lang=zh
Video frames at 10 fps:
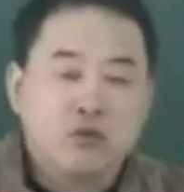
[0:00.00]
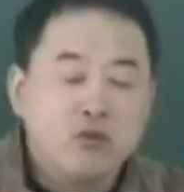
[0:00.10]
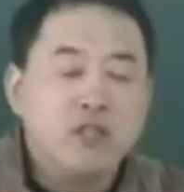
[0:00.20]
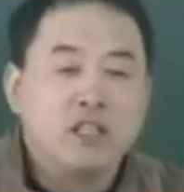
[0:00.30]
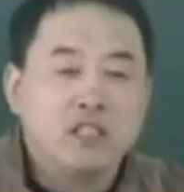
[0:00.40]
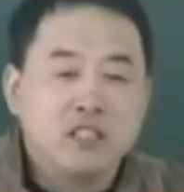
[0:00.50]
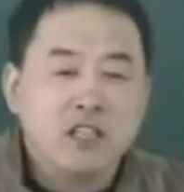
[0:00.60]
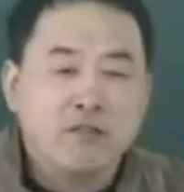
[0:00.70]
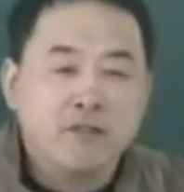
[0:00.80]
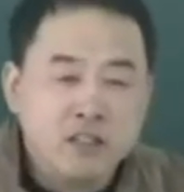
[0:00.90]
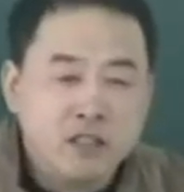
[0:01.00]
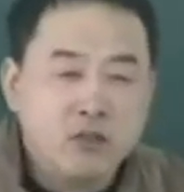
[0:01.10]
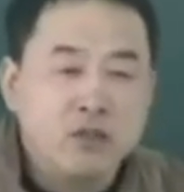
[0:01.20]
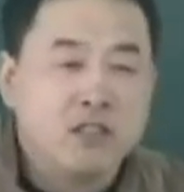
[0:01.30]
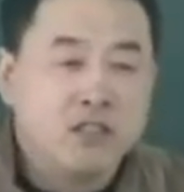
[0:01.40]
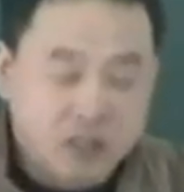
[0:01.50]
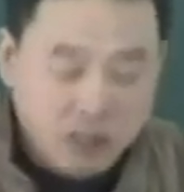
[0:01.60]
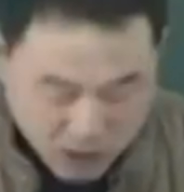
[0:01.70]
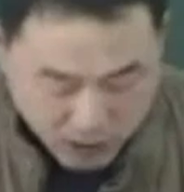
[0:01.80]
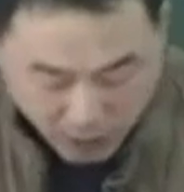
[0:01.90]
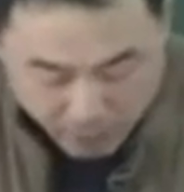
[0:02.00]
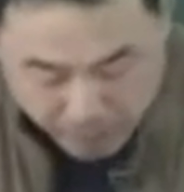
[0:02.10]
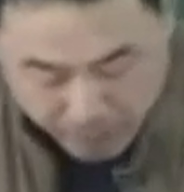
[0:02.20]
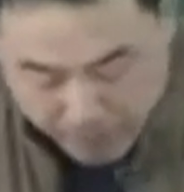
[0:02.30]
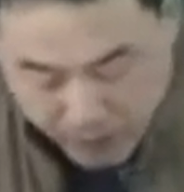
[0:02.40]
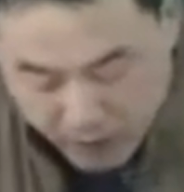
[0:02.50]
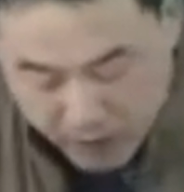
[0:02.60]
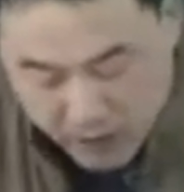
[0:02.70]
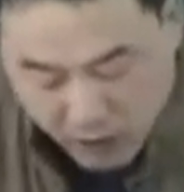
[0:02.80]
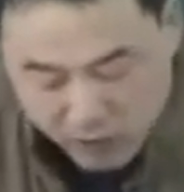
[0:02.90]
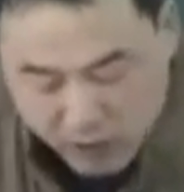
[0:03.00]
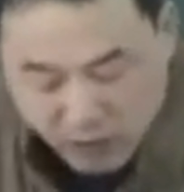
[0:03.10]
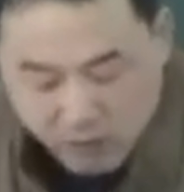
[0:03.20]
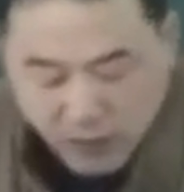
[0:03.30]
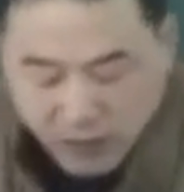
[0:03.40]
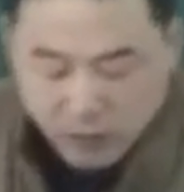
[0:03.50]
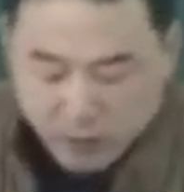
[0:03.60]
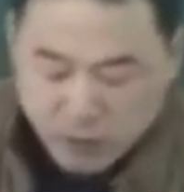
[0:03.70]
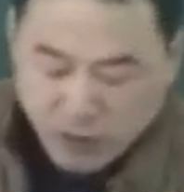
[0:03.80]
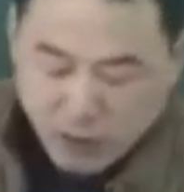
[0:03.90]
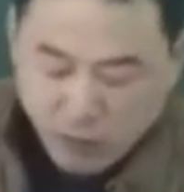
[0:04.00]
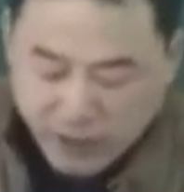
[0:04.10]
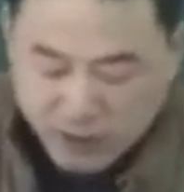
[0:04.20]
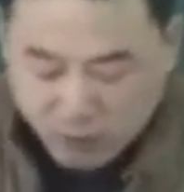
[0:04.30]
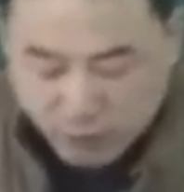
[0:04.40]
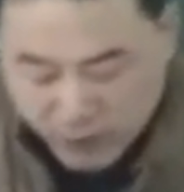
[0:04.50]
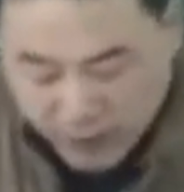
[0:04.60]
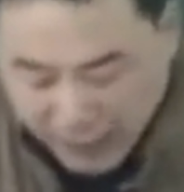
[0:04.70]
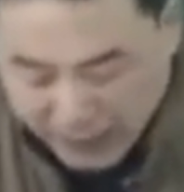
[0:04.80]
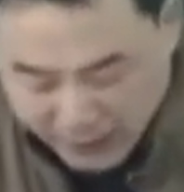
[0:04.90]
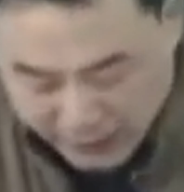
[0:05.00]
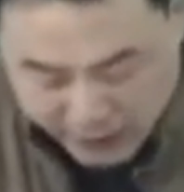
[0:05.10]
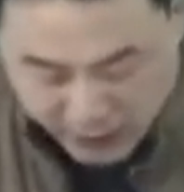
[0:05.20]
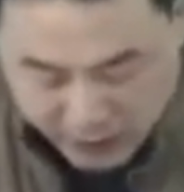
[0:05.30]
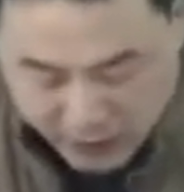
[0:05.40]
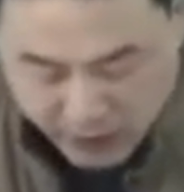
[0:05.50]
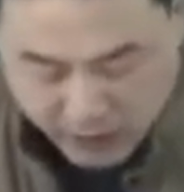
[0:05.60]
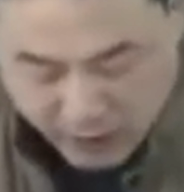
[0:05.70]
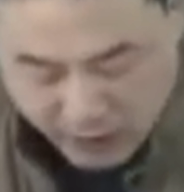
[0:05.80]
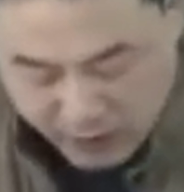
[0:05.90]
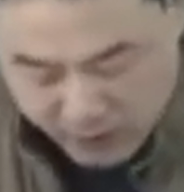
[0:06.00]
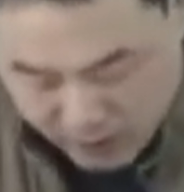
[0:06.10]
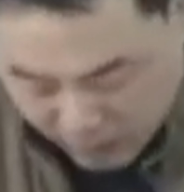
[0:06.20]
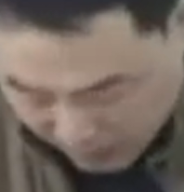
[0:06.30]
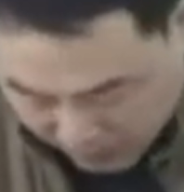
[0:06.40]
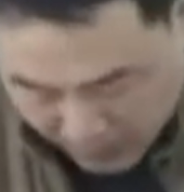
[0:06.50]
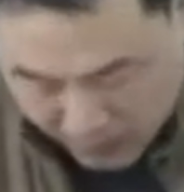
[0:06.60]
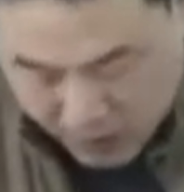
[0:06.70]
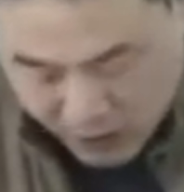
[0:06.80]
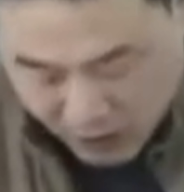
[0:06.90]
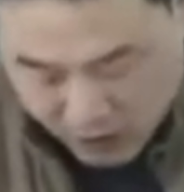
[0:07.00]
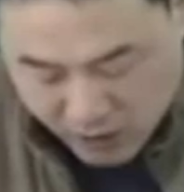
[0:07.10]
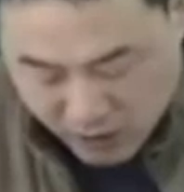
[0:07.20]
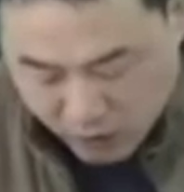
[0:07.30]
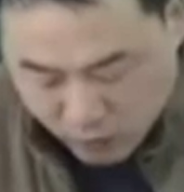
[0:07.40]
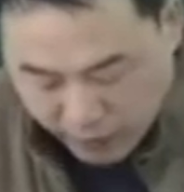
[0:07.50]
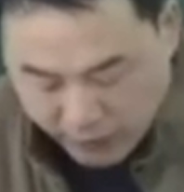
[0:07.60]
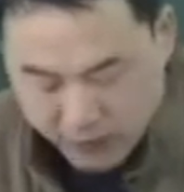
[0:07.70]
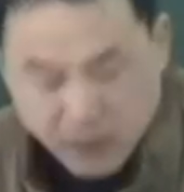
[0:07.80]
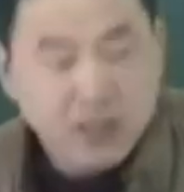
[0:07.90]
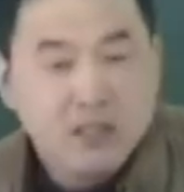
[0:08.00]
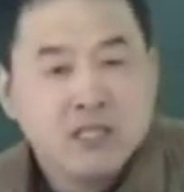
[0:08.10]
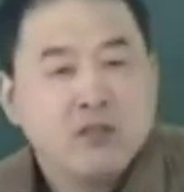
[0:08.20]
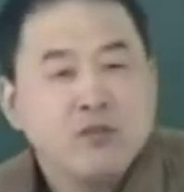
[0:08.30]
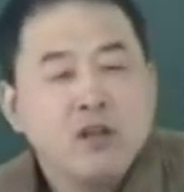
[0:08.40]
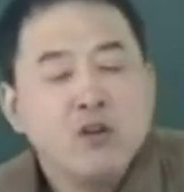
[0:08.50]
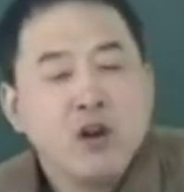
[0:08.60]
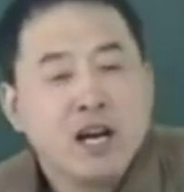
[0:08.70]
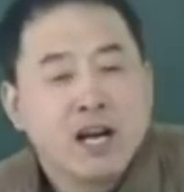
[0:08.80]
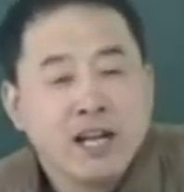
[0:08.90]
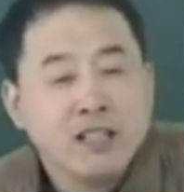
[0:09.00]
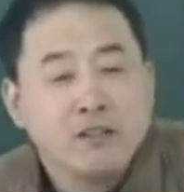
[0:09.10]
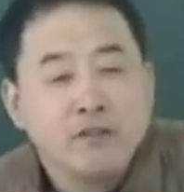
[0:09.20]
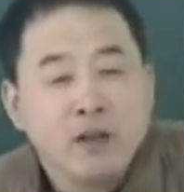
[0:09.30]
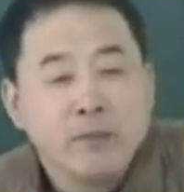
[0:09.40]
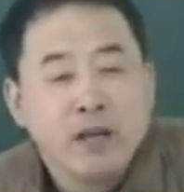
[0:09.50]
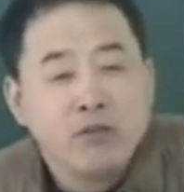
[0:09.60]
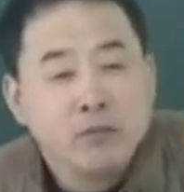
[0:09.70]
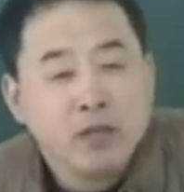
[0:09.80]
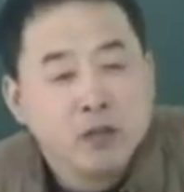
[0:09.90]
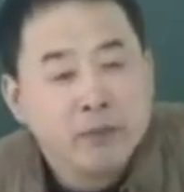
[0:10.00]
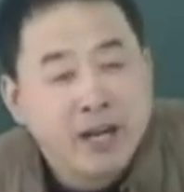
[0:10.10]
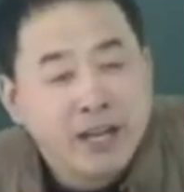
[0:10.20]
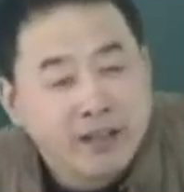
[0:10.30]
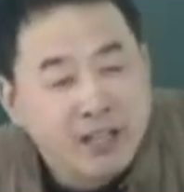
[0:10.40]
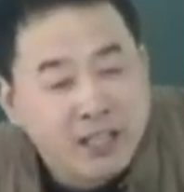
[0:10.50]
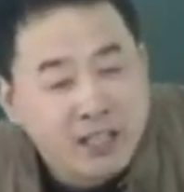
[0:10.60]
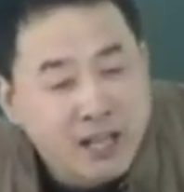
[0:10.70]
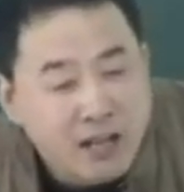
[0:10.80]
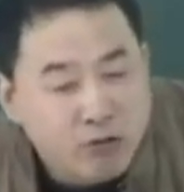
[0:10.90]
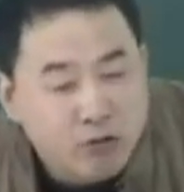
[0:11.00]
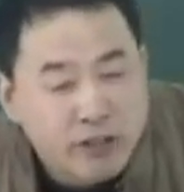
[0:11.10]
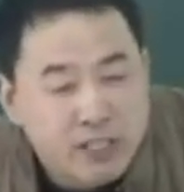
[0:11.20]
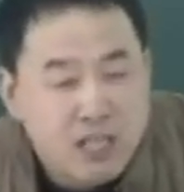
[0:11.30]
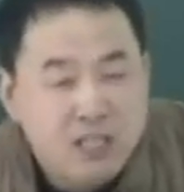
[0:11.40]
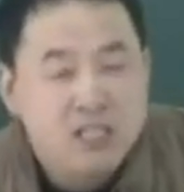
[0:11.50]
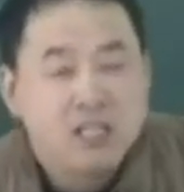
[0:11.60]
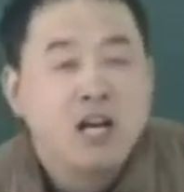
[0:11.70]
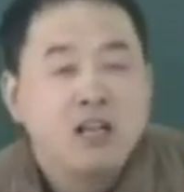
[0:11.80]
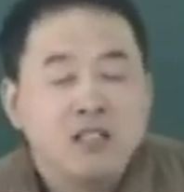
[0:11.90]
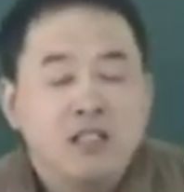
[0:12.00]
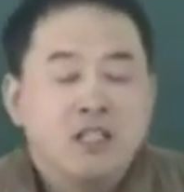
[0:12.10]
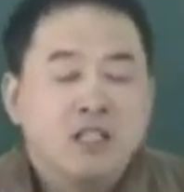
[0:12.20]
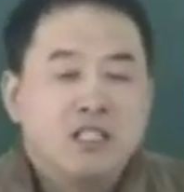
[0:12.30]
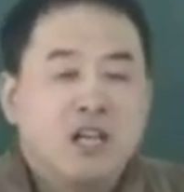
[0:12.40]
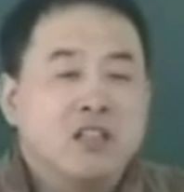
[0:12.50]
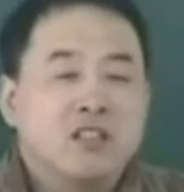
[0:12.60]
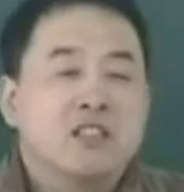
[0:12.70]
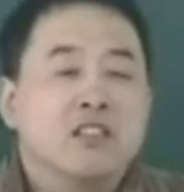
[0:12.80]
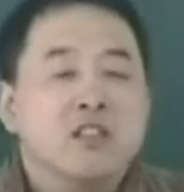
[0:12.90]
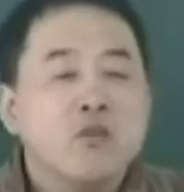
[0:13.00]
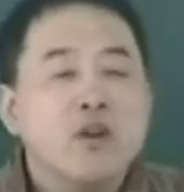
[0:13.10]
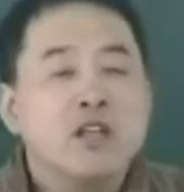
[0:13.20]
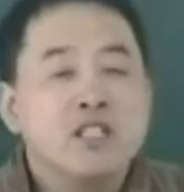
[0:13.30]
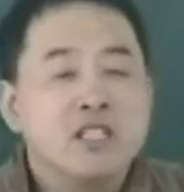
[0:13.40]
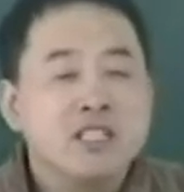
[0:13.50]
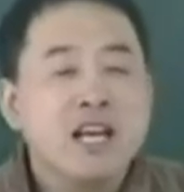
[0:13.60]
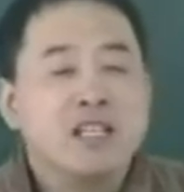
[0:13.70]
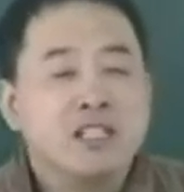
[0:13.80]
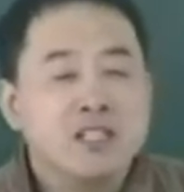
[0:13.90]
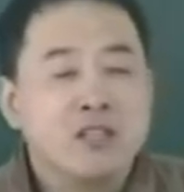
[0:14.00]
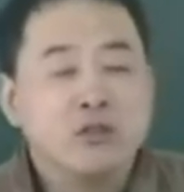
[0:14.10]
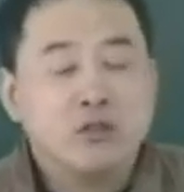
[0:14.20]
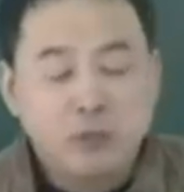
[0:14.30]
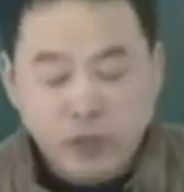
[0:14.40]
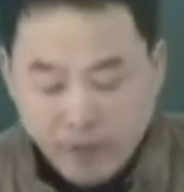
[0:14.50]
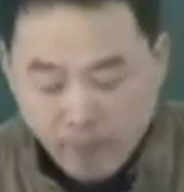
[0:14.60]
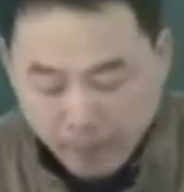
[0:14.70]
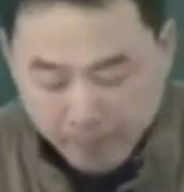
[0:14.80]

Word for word: 如何体现风经论治？要知道小青龙汤，我们说了外束风寒，内停饮。这里边呢，姜辛味在温化寒饮方面，我们后边还有一个灵丹五味姜辛汤，讲的就是一温一散一收，对不对？